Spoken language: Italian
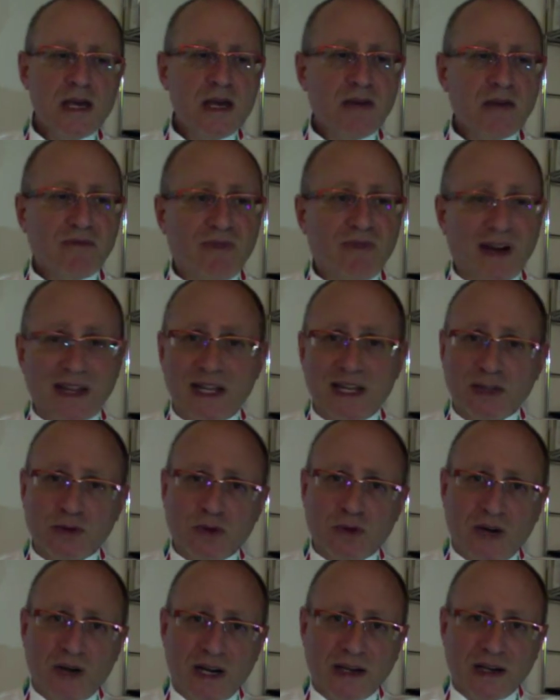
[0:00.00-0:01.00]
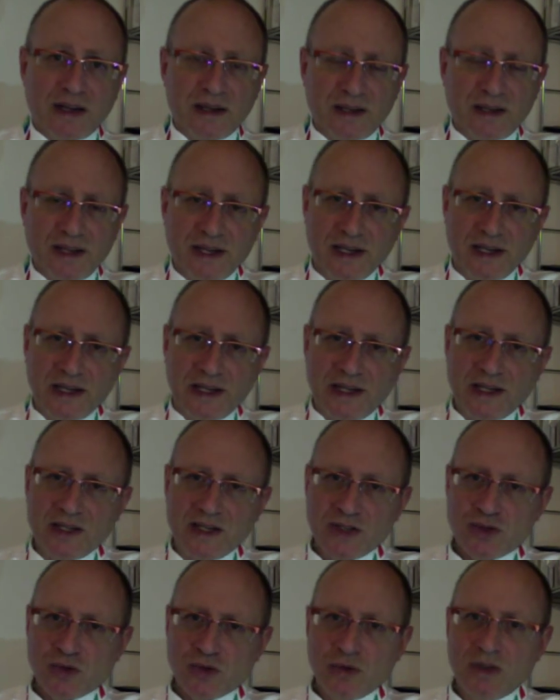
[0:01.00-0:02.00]
Va detto anche che
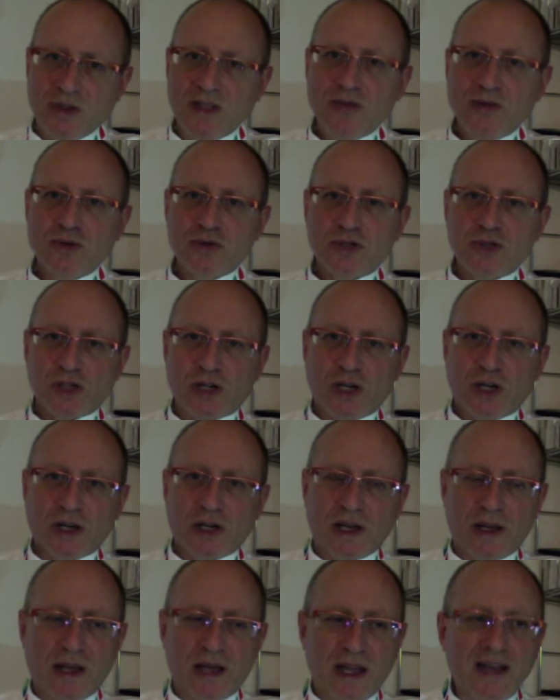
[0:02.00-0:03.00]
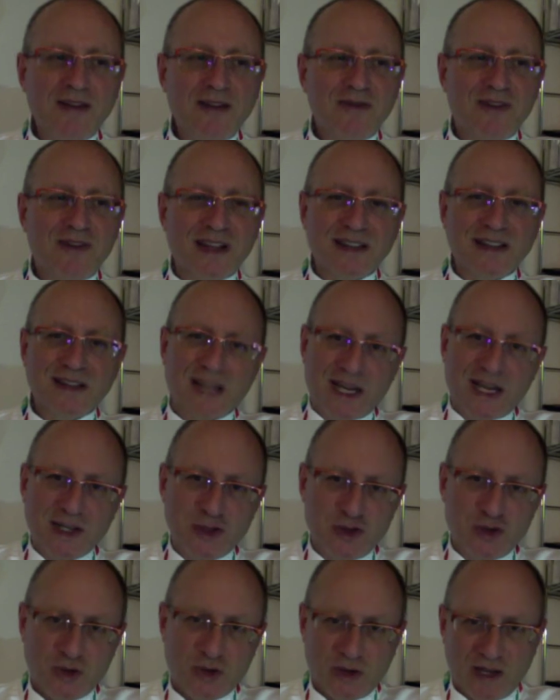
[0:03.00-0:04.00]
sull'induzione il
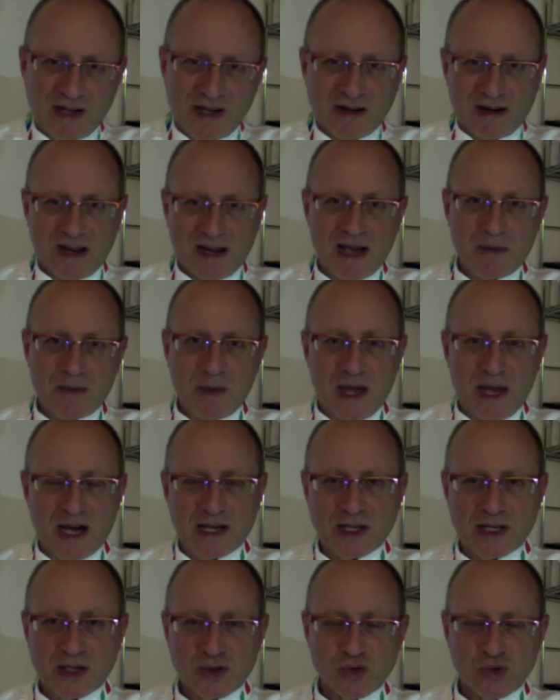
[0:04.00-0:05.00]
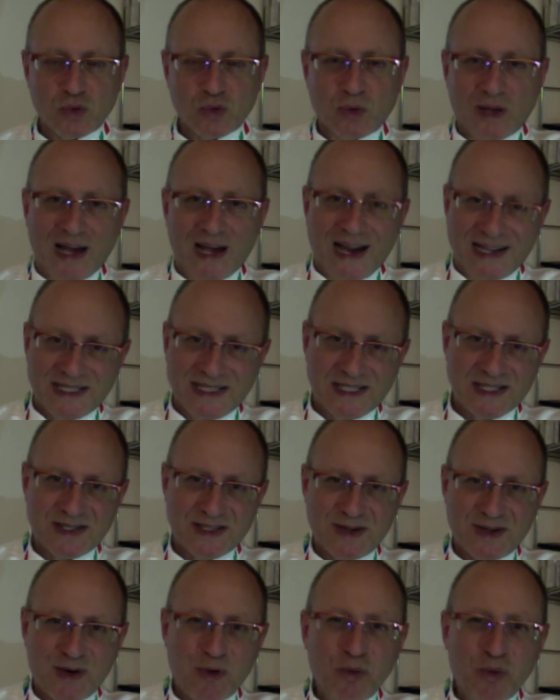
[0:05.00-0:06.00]
vantaggio che il rame ha sul
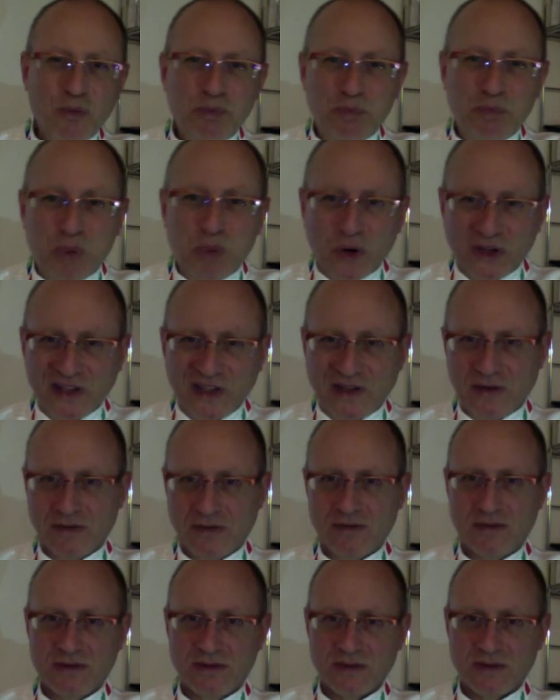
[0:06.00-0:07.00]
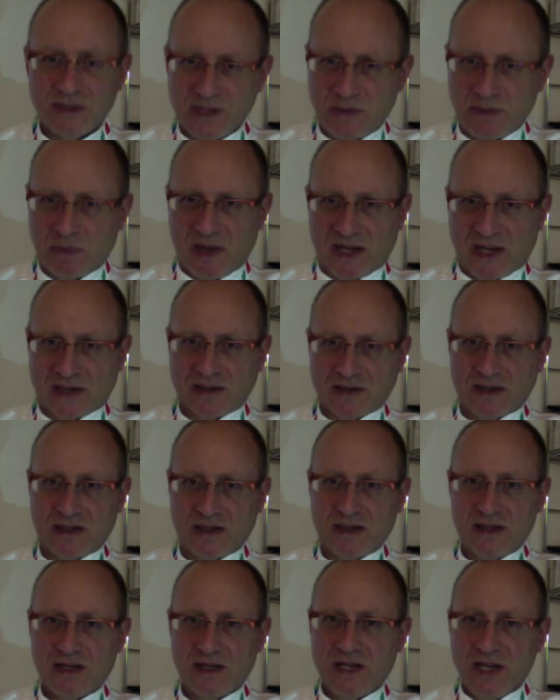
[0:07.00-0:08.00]
gas un pochino si perde,
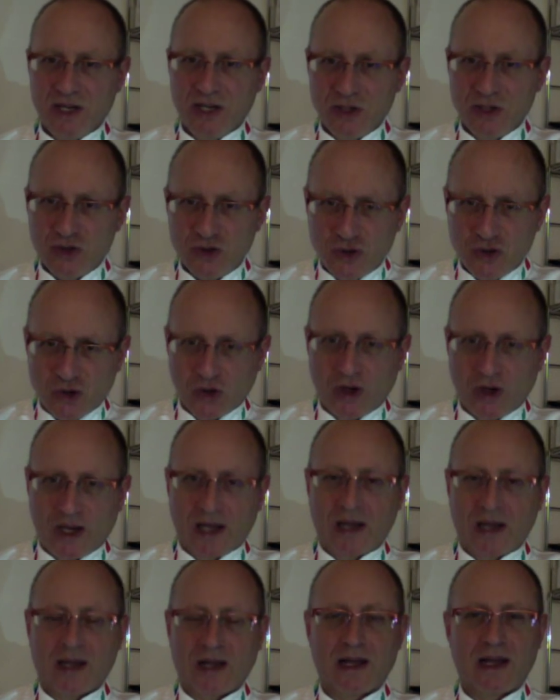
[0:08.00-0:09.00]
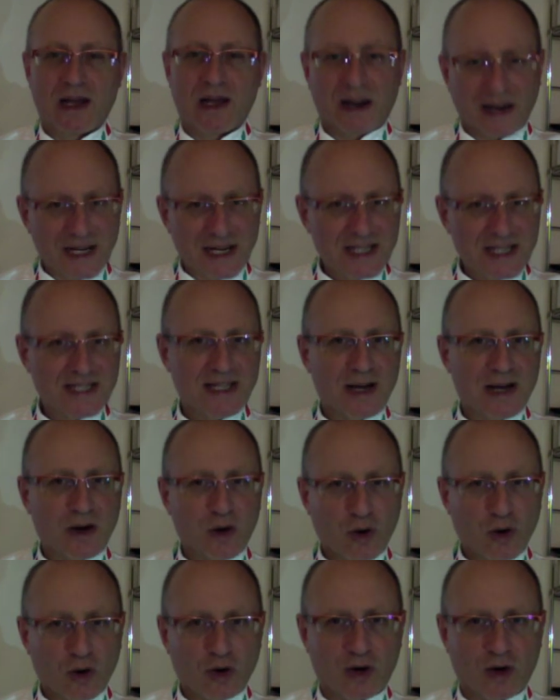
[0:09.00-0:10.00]
cioè resta
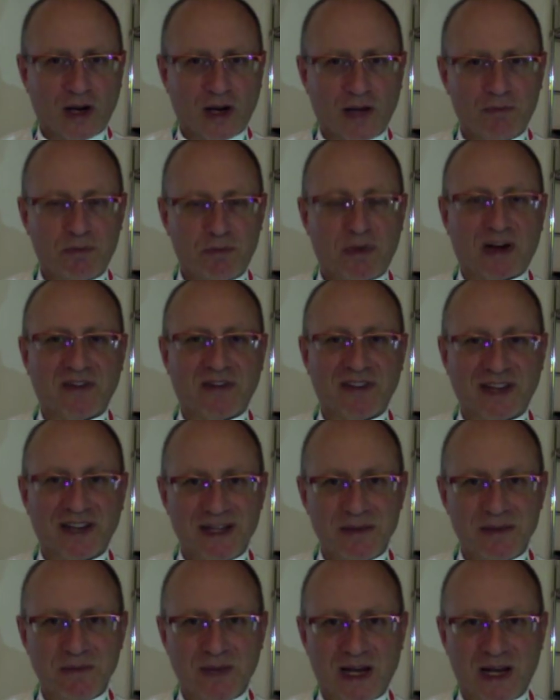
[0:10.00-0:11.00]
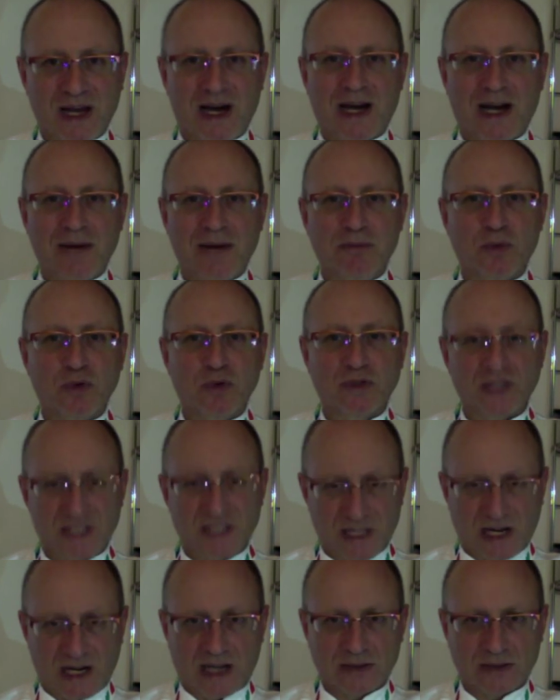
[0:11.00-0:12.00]
ancora preferibile al
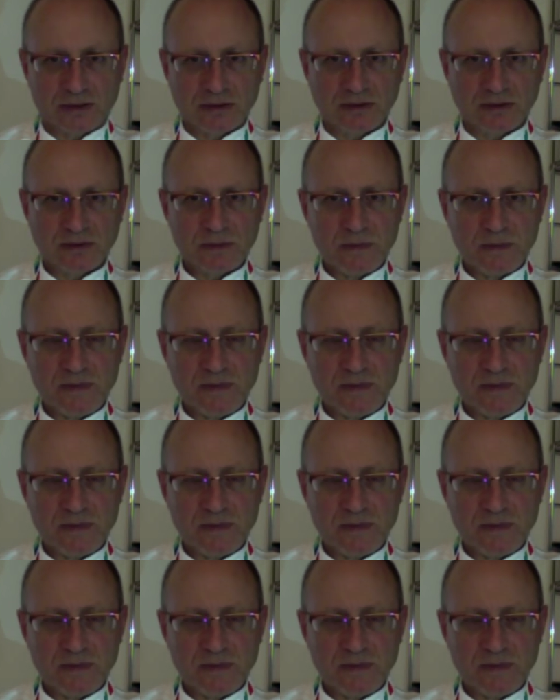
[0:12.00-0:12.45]
multistrato,